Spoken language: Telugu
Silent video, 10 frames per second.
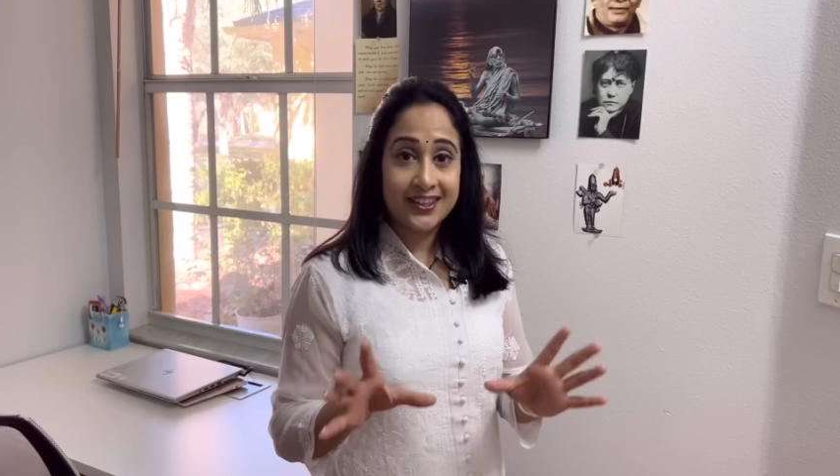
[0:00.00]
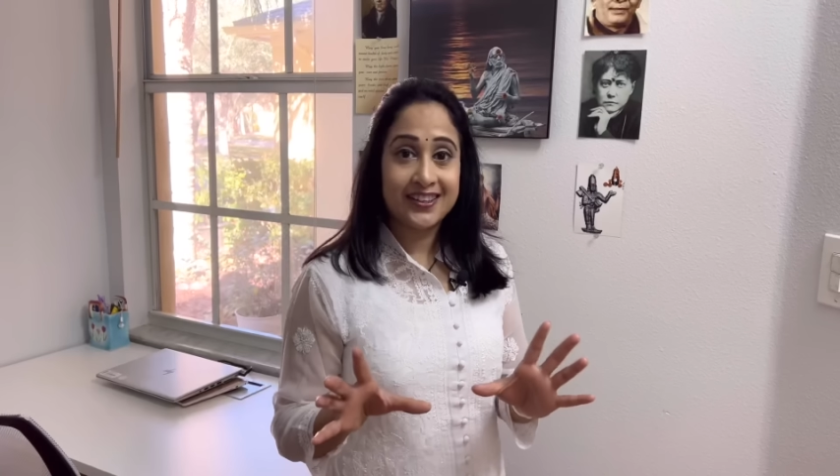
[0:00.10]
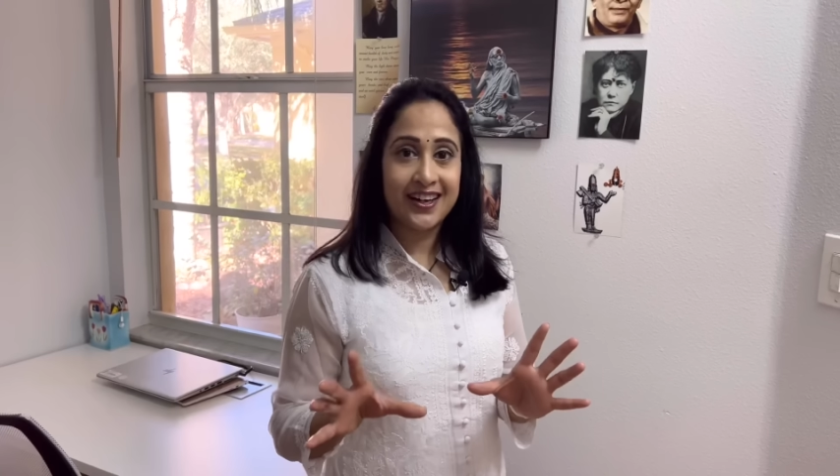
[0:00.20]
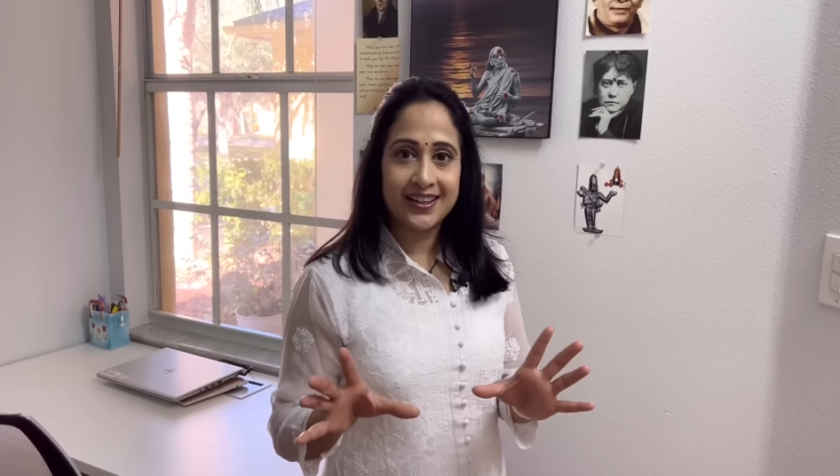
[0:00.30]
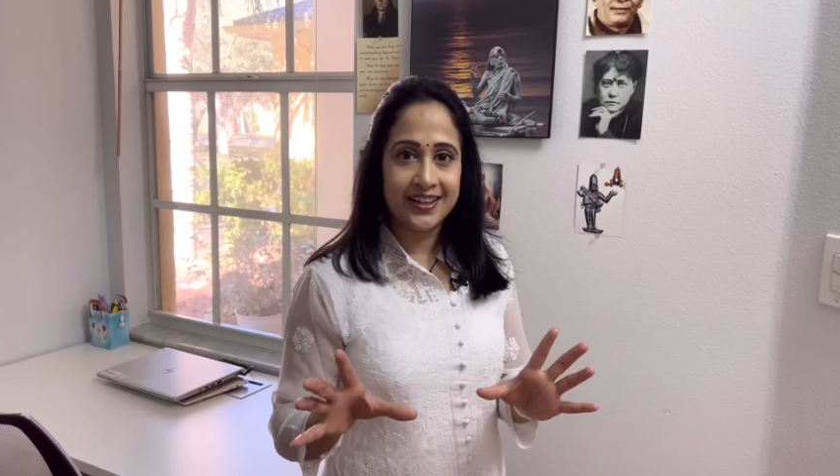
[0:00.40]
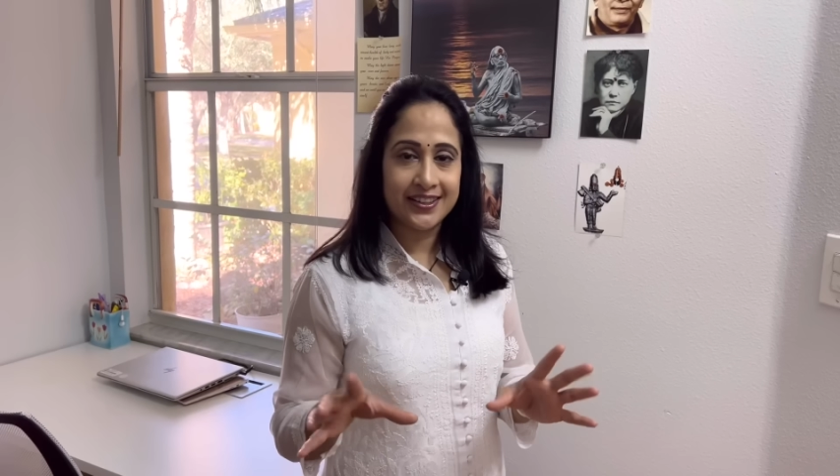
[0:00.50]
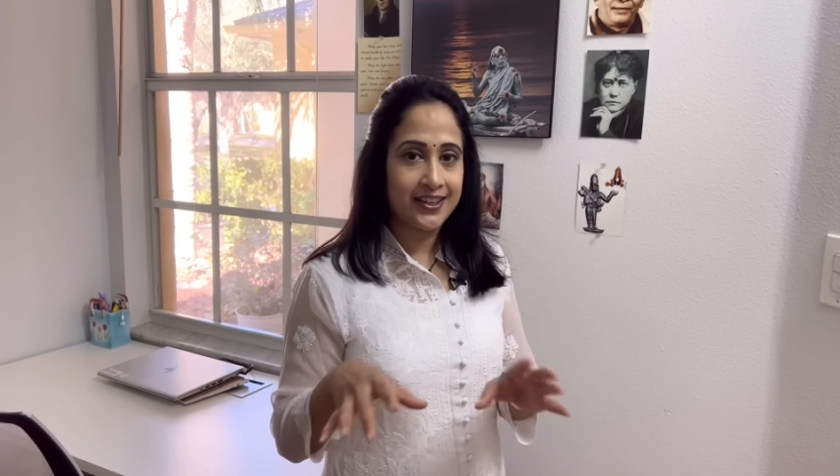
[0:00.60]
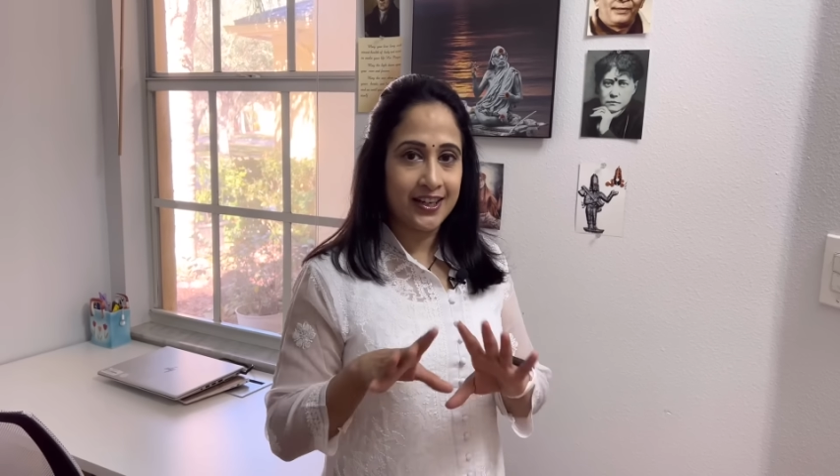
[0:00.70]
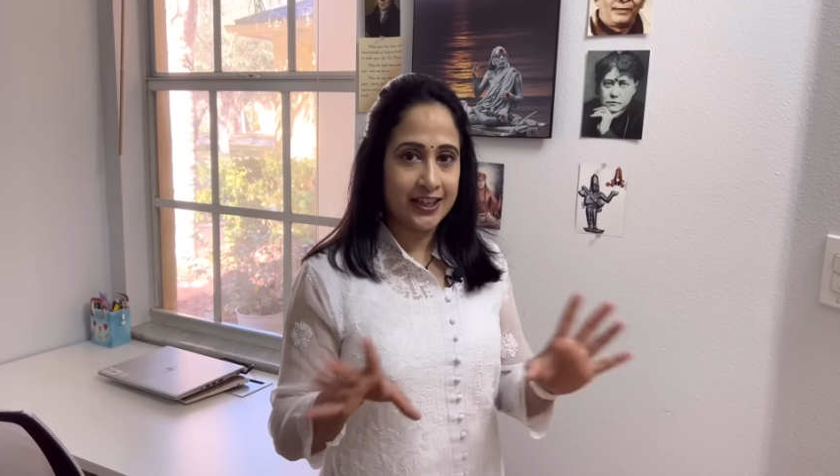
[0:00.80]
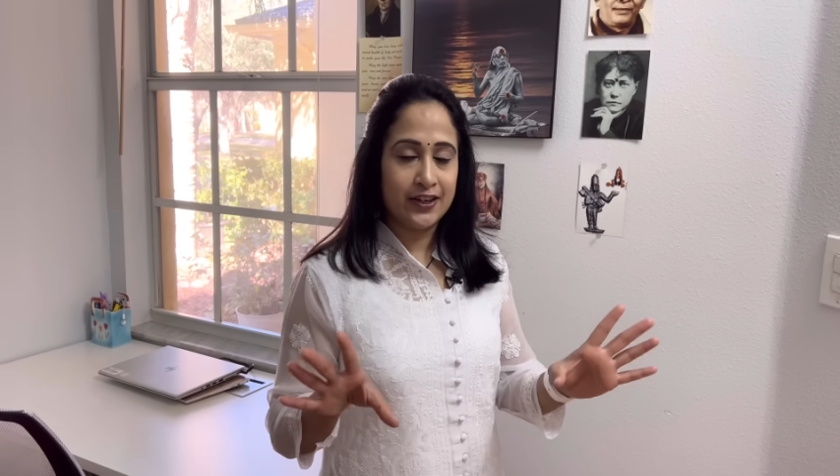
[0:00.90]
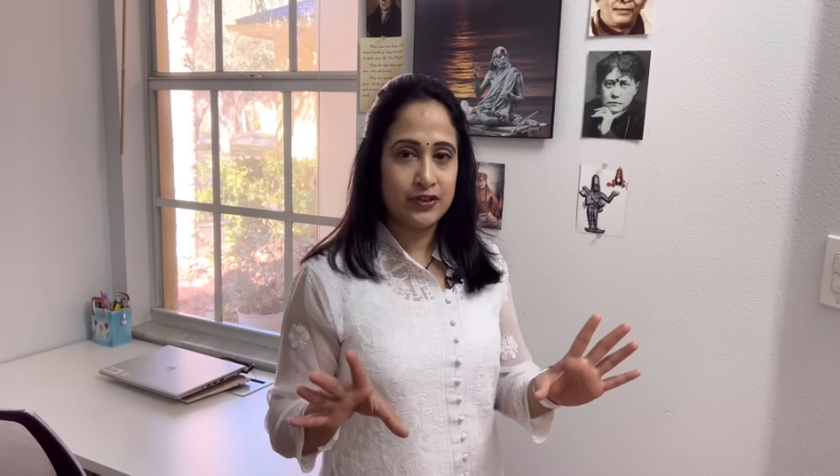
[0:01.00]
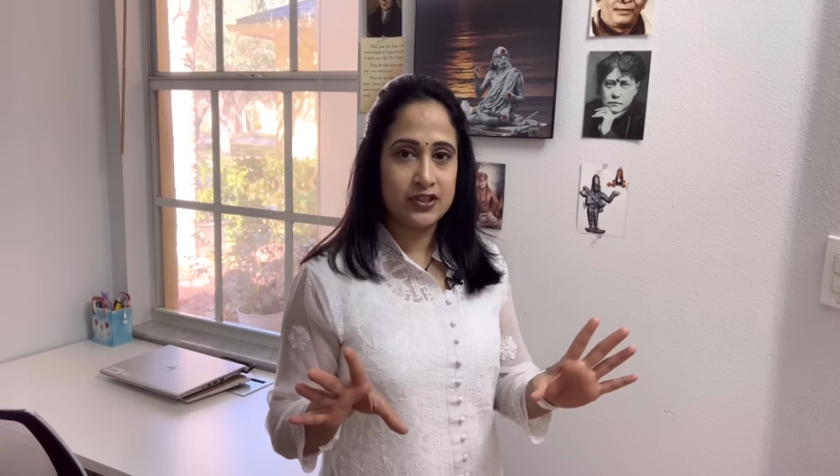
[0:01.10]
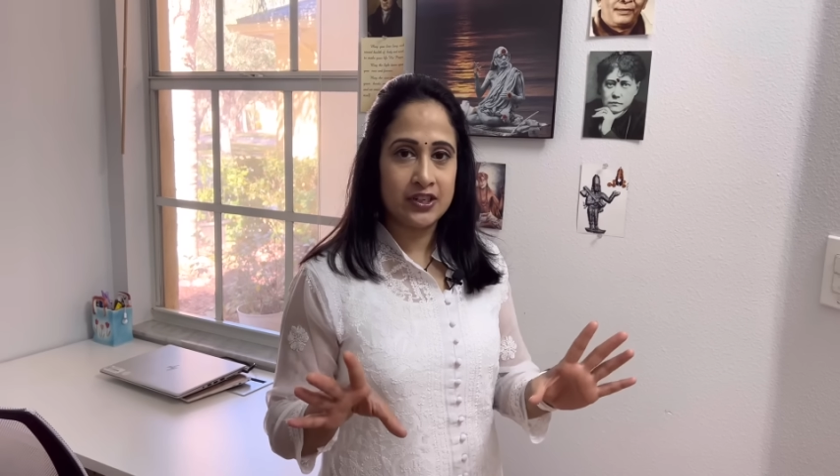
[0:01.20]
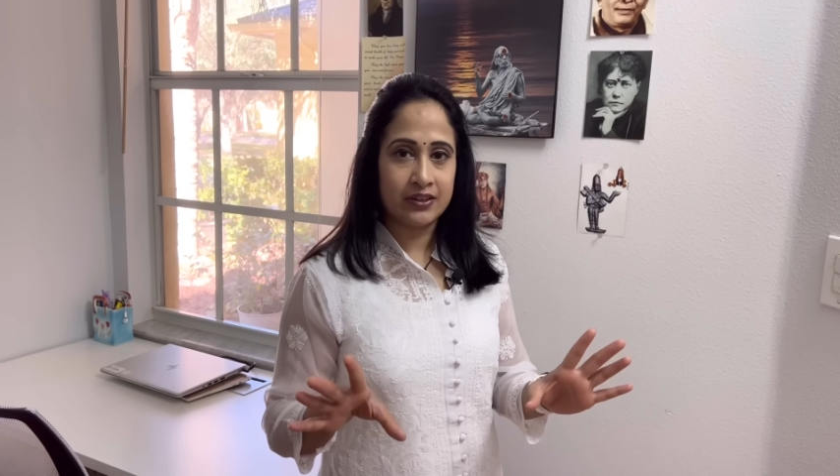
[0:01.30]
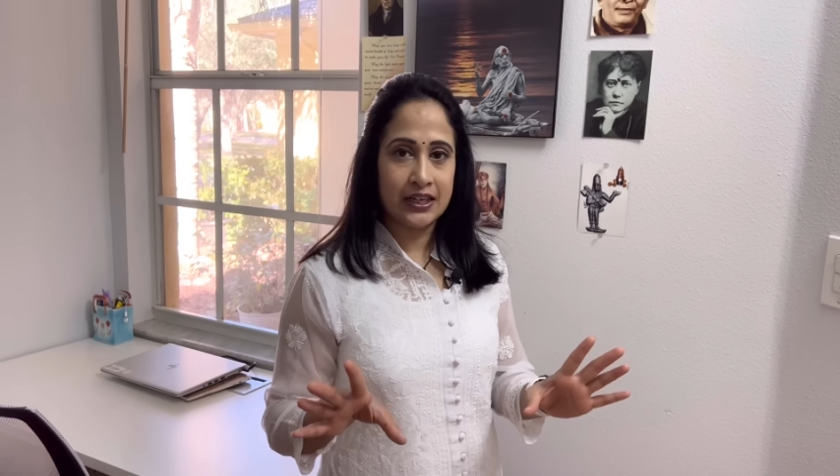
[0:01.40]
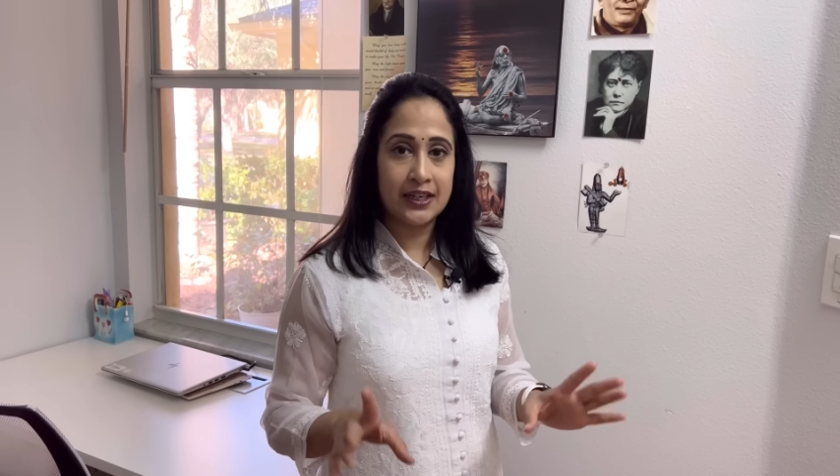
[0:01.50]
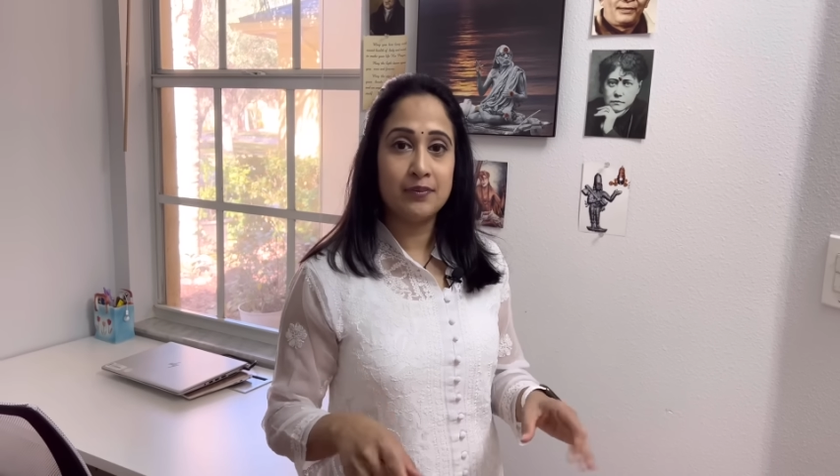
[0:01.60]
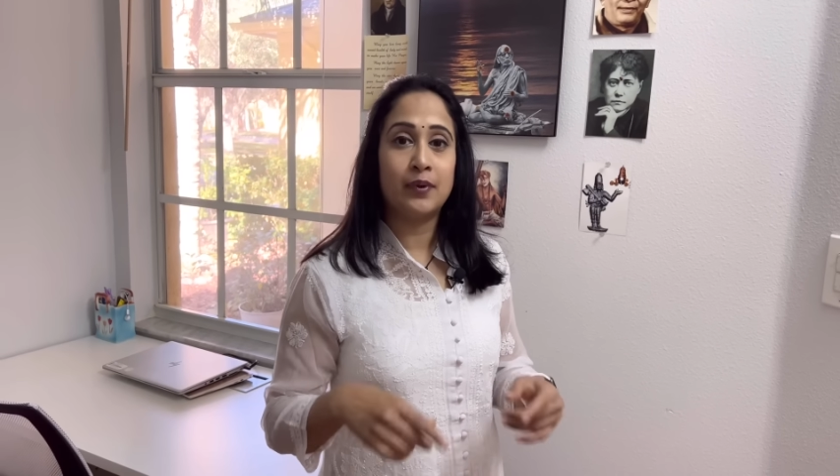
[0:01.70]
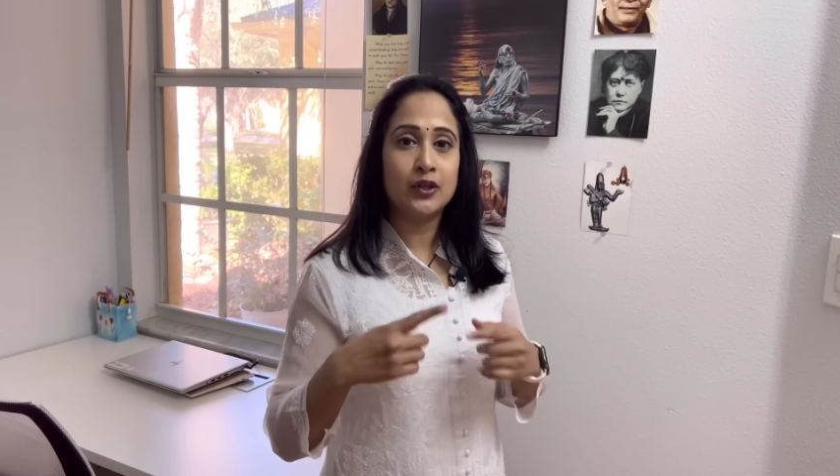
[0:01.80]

అక్క అని అంటున్నాను కన్ఫ్యూజ్ అవ్వకండి